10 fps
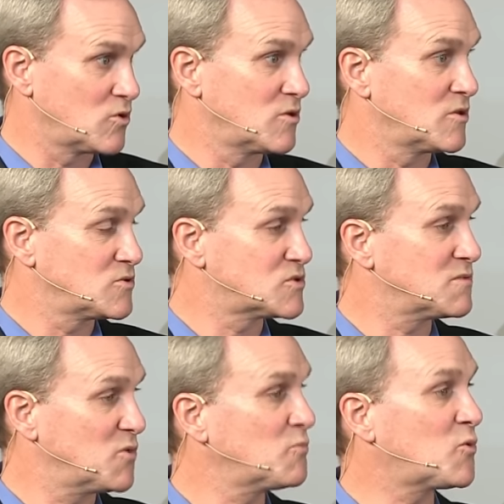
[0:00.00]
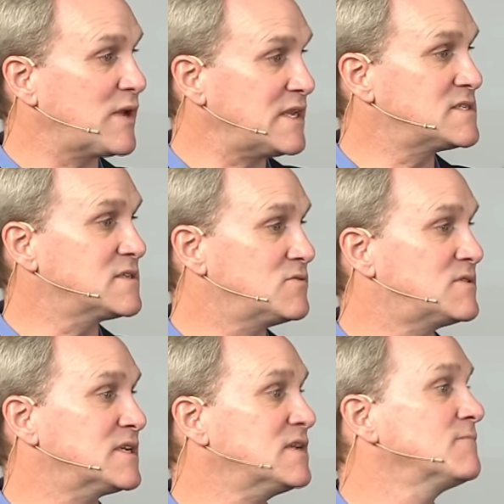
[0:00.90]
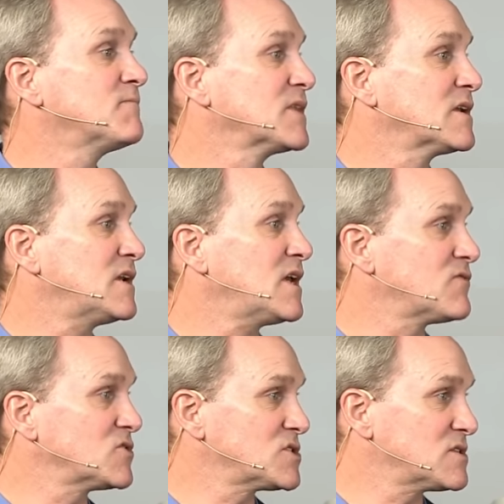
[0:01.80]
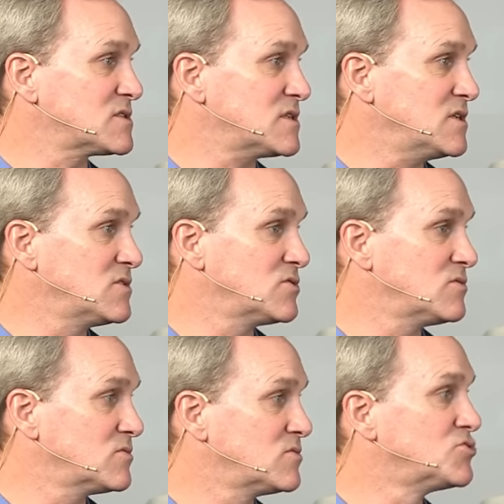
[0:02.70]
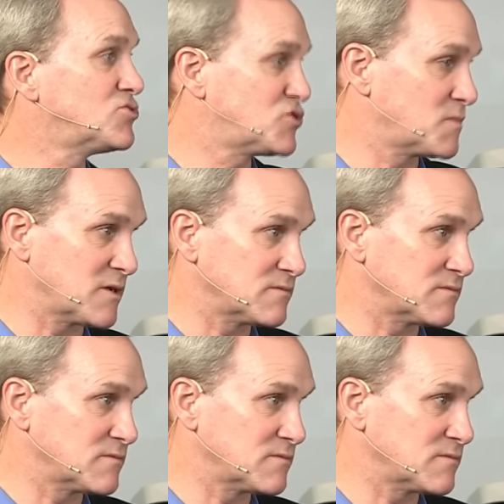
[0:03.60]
justement pour exécuter la vengeance et le, jugement.